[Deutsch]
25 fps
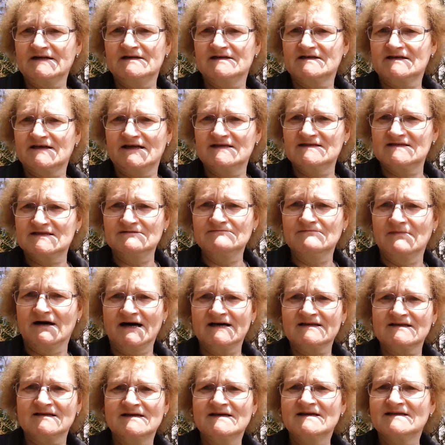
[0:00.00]
eigentlich keinen Sinn
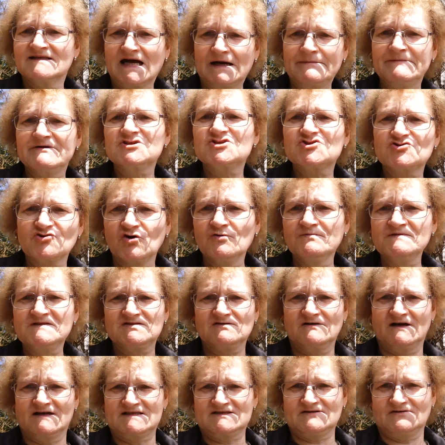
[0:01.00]
macht, damit Strom
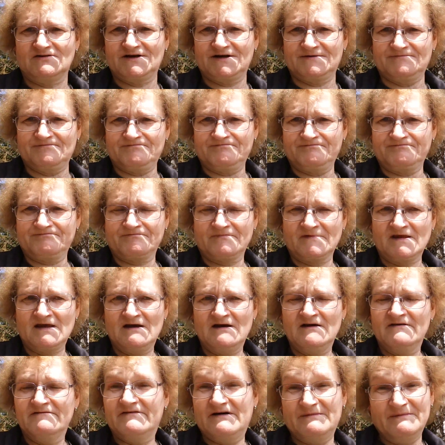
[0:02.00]
zu erzeugen,
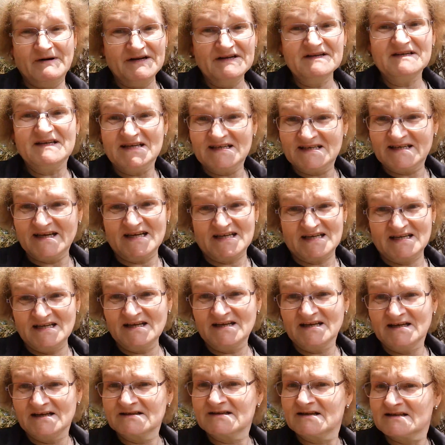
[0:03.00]
wenn man die
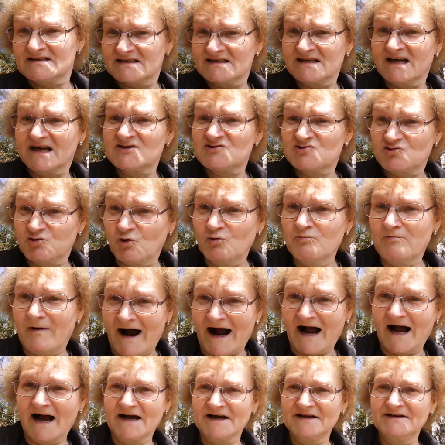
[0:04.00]
Technik des
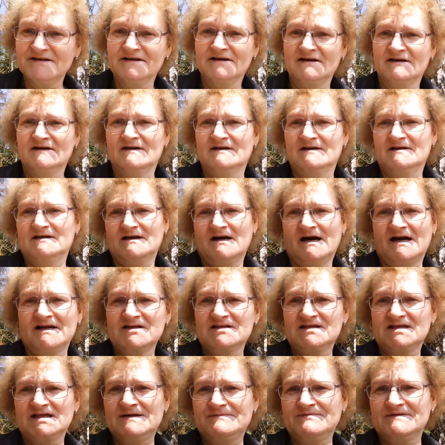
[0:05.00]
atomaren
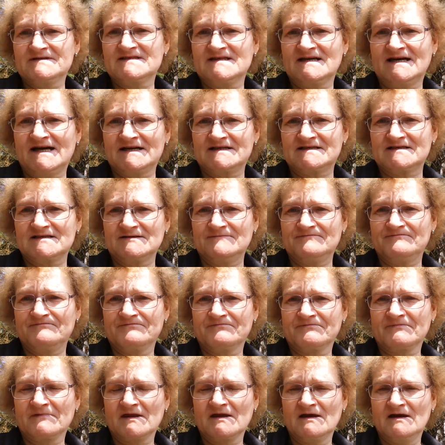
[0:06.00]
Antriebes hat.
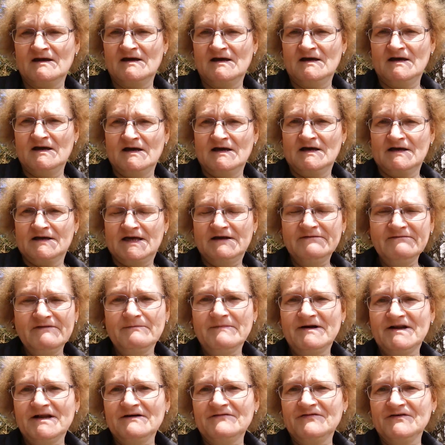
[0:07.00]
Gehen
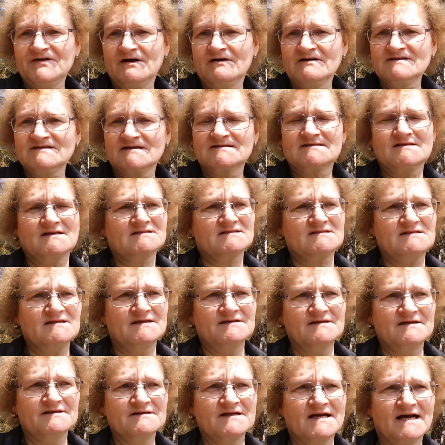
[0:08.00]
wir mal davon aus, dass das
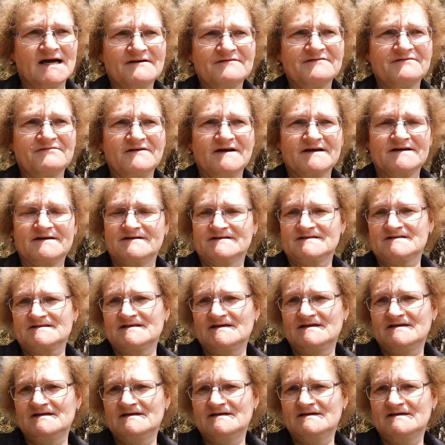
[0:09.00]
hier ein Kraftwerk
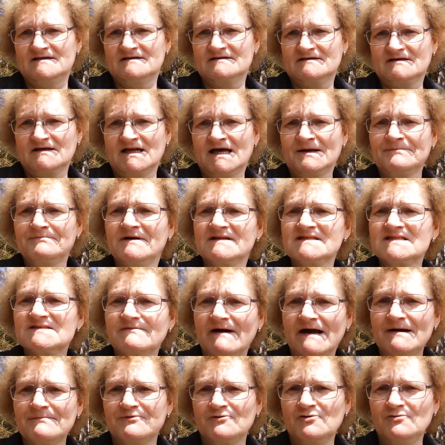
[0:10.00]
ist. Dann hat man
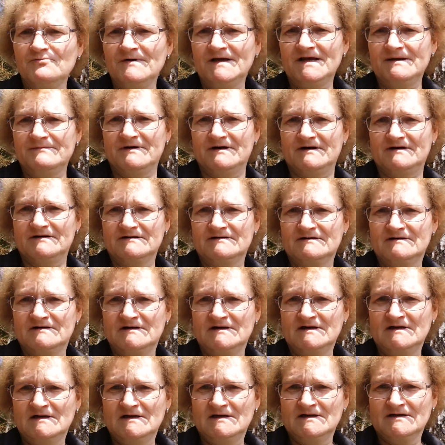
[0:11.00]
zwei Probleme.
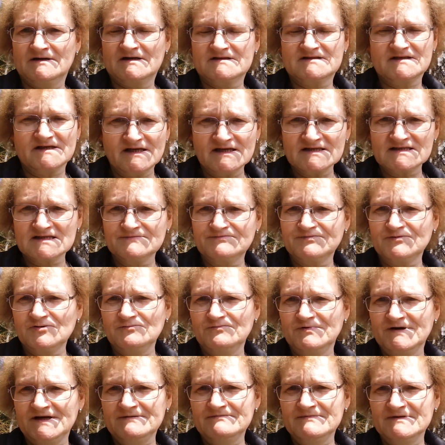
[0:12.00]
Das erste
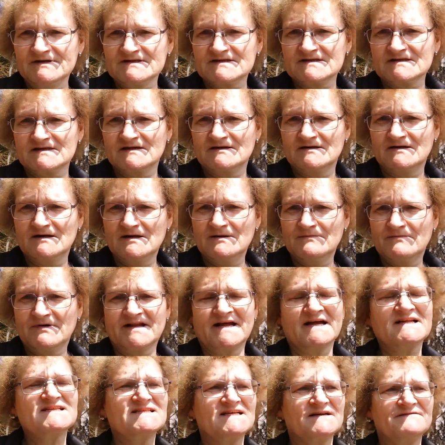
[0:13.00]
Problem ist,
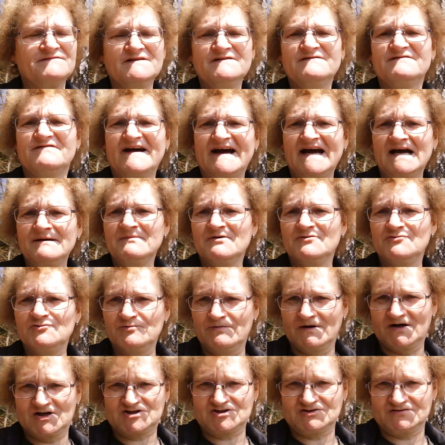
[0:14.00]
man hat sehr viel
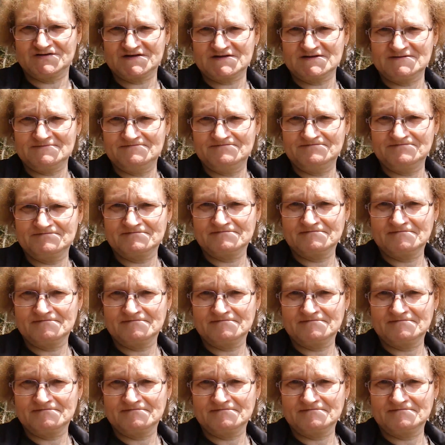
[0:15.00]
Wärmeüberschuss.